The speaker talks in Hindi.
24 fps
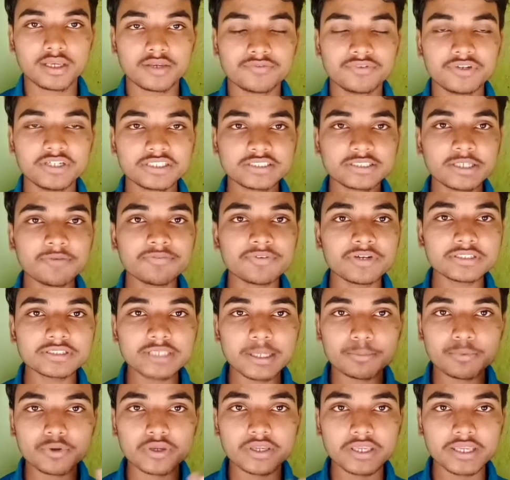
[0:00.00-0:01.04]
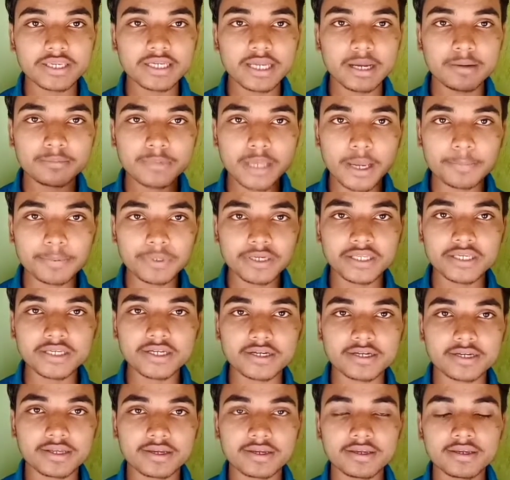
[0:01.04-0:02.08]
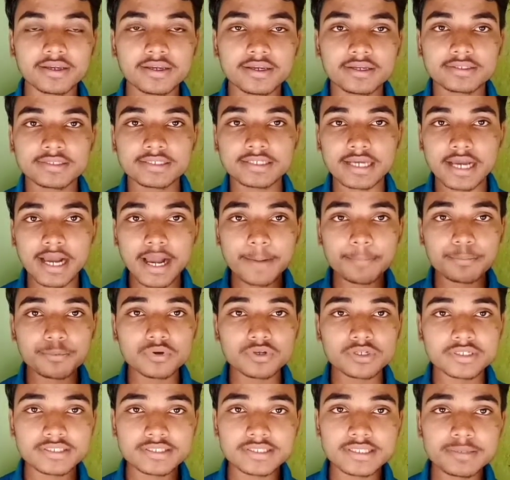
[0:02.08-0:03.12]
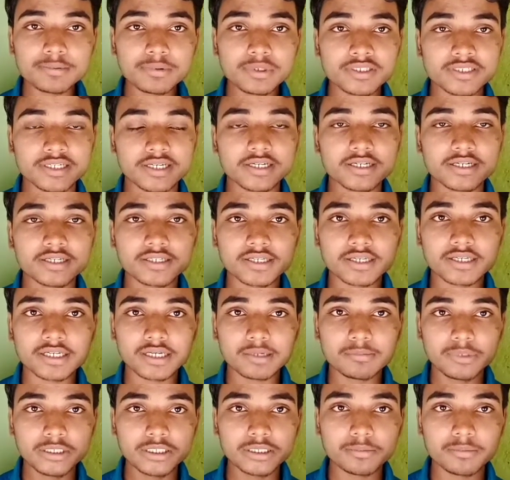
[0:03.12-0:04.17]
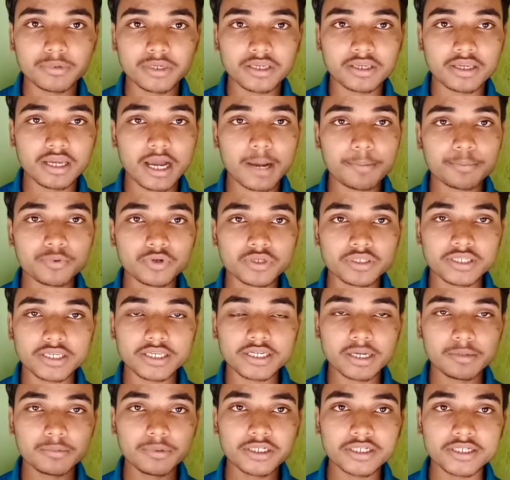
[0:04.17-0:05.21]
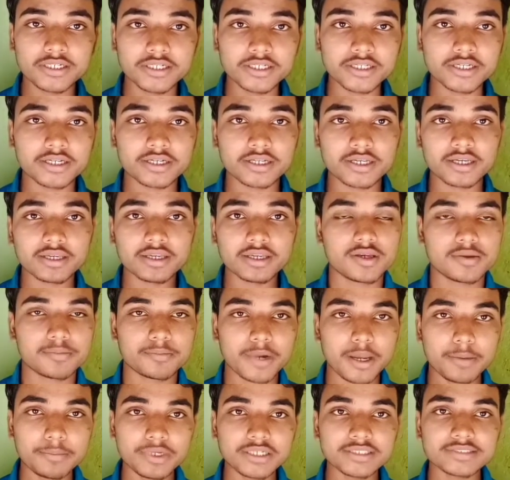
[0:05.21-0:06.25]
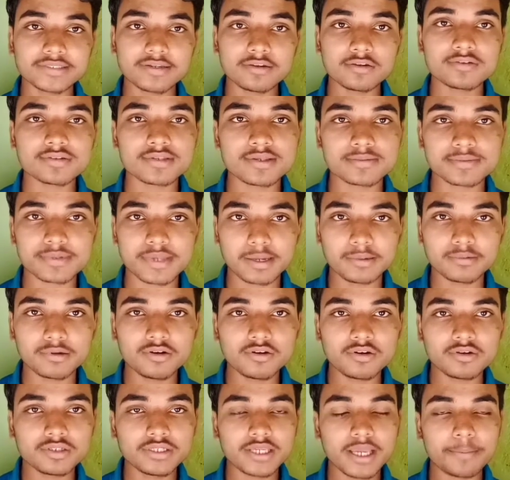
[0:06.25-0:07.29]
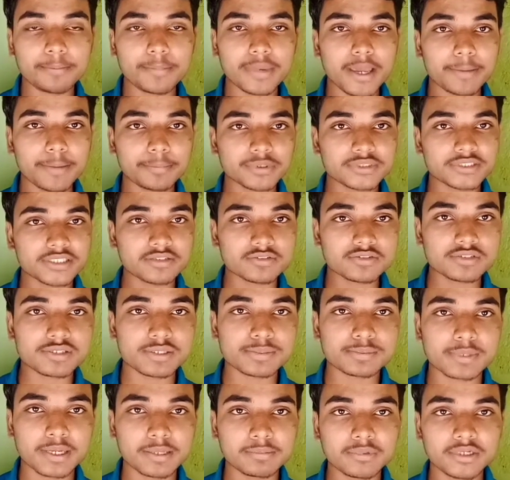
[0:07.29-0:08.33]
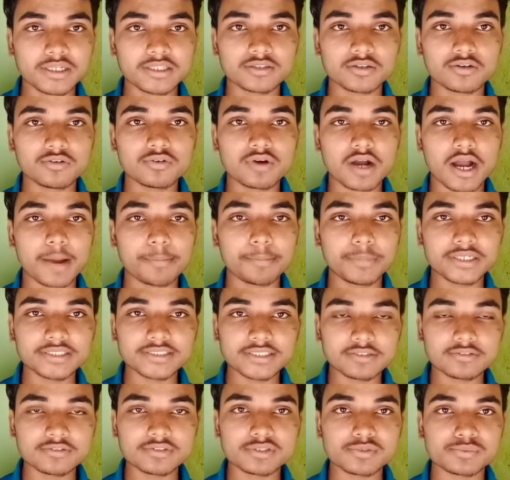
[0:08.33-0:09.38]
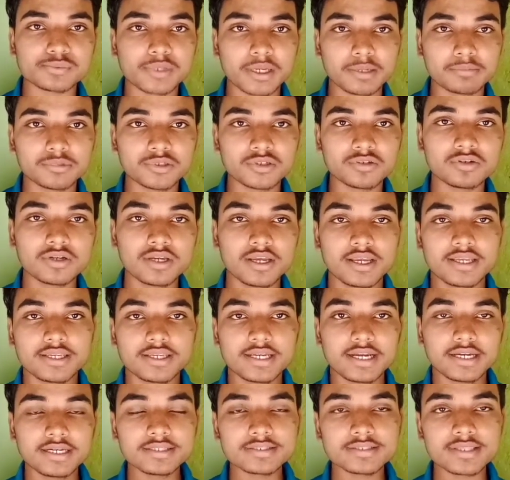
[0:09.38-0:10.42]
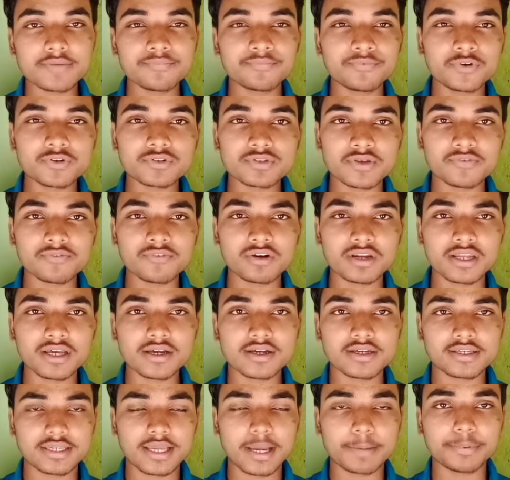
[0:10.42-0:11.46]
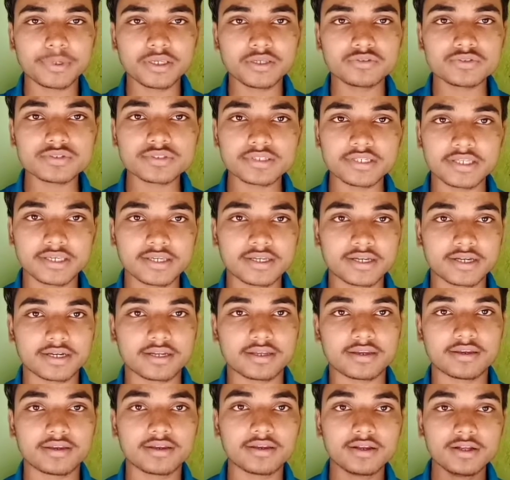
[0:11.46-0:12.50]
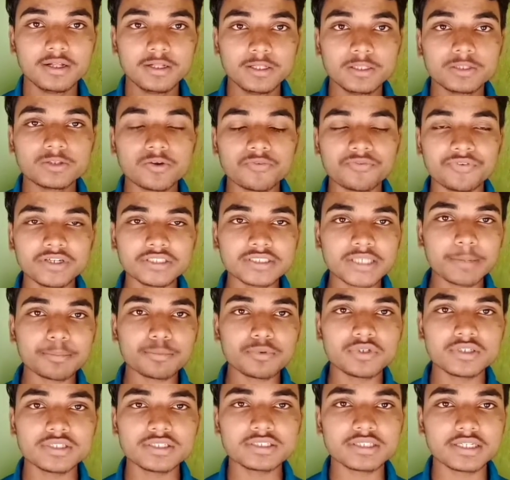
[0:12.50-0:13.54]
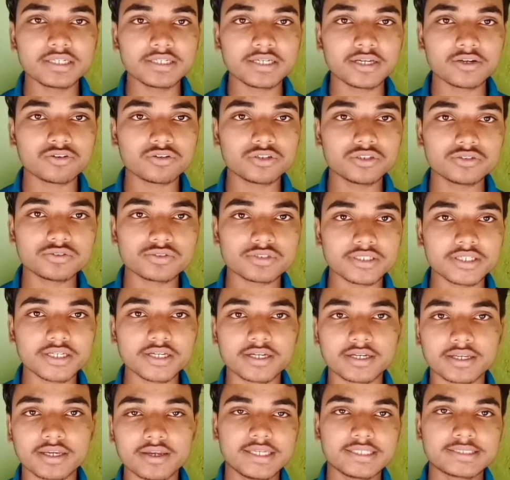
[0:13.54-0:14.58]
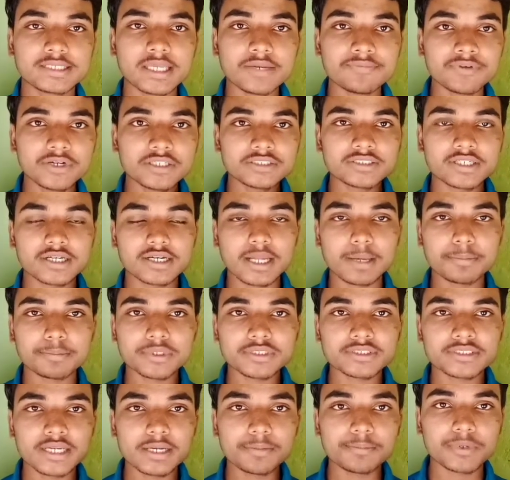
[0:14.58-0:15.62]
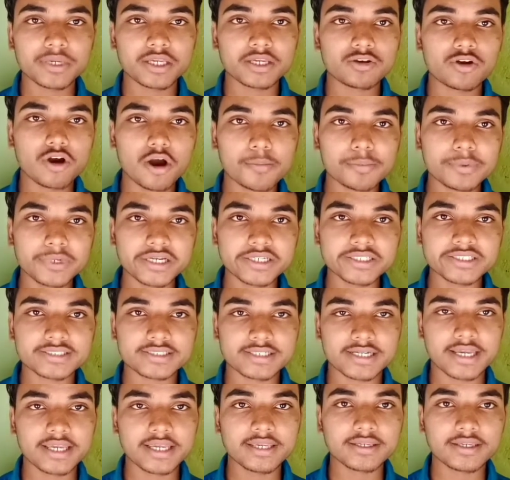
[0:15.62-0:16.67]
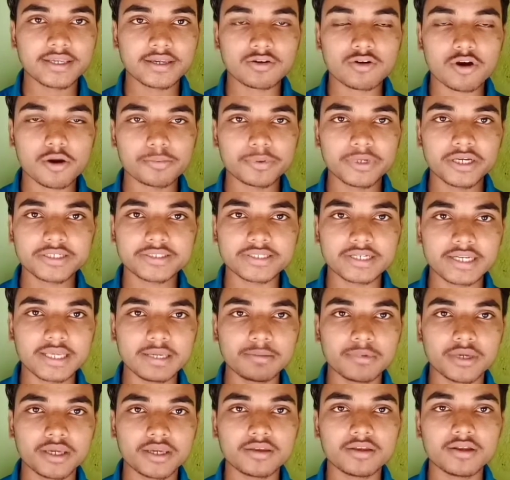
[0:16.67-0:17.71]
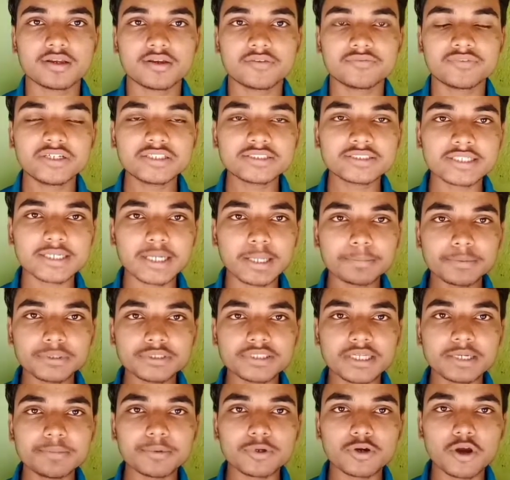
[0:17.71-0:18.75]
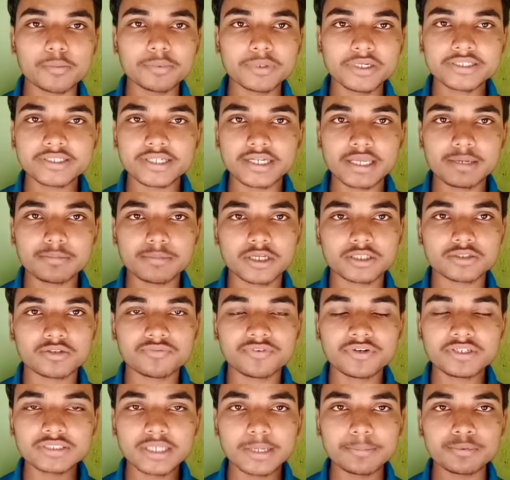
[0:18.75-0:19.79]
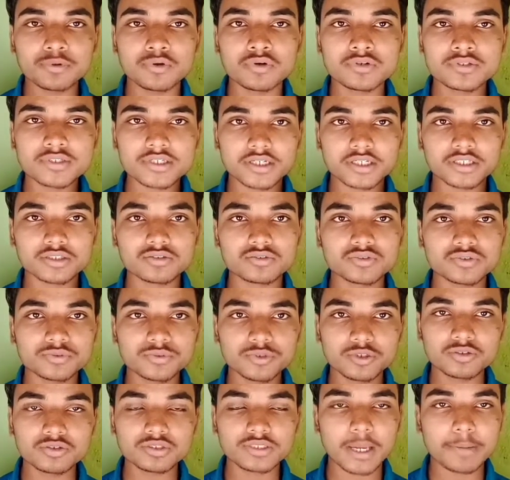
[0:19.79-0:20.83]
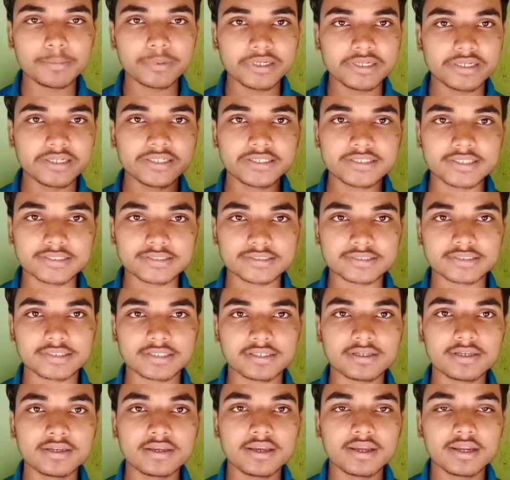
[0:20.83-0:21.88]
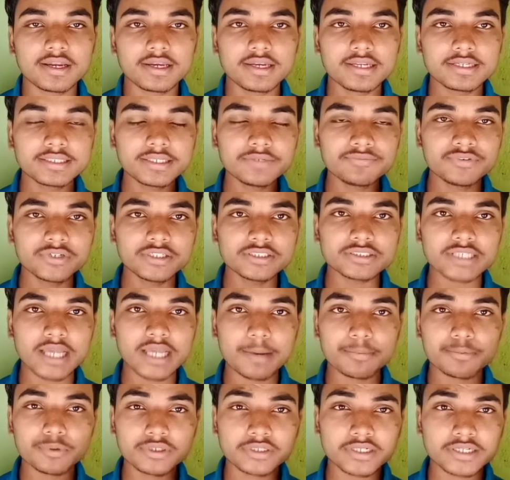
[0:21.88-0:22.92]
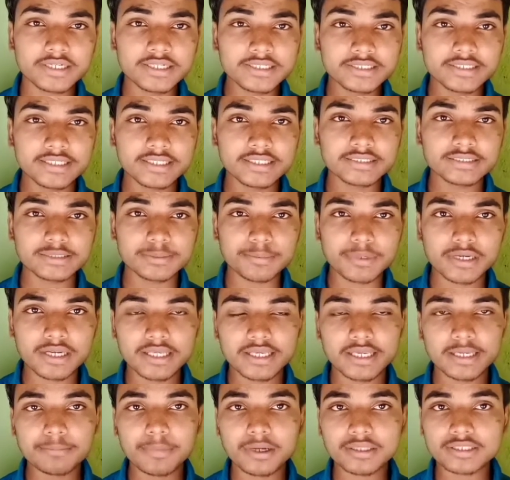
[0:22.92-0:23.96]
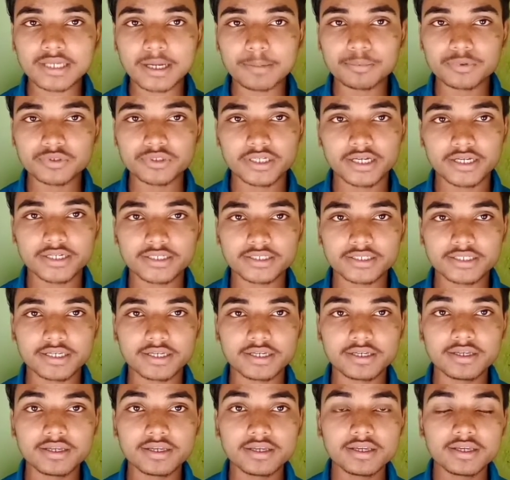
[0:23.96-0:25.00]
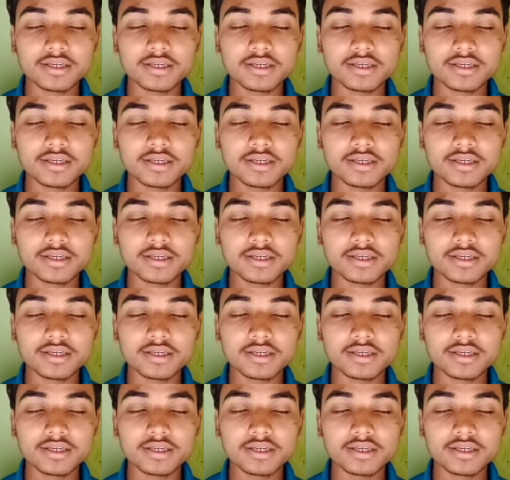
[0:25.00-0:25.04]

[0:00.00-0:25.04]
फिर इसके फ्रेंड्स आपको एक काम यहाँ पे नहीं करना है कि आपको किसी भी चैनल के कमेंट में आपको ये कमेंट नहीं करना है भाई मेरे चैनल को सब्सक्राइब कर लो या मैं आपके चैनल को सब्सक्राइब कर लेता हूँ आप मेरे चैनल को सब्सक्राइब करो यानी सब फॉर सब वाला यहाँ पे यूज़ नहीं करना है तो फ्रेंड्स आपको इन तरीका को यूज़ नहीं करना है उसके फ्रेंड्स अगर आपके चैनल पे कॉपीराइट स्ट्राइक या कॉपीराइट क्लेम है फ्रेंड्स अगर आपके चैनल पे कॉपीराइट क्लेम है तो फ्रेंड्स आप हो सके तो उस वीडियो को यहाँ पे डिलीट कर सकते हैं लेकिन फ्रेंड्स आपको डिलीट करने से पहले एक बात का आपको ध्यान रखना है